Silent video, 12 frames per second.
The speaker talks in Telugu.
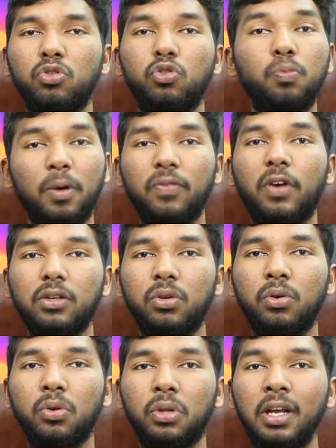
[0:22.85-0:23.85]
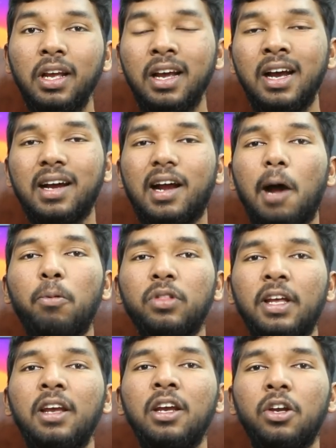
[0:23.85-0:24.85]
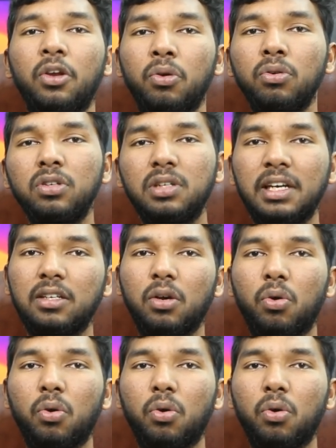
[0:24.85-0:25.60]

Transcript: సూపర్ ఫాస్ట్ ఉంటుంది కాకపోతే యూస్ చేసే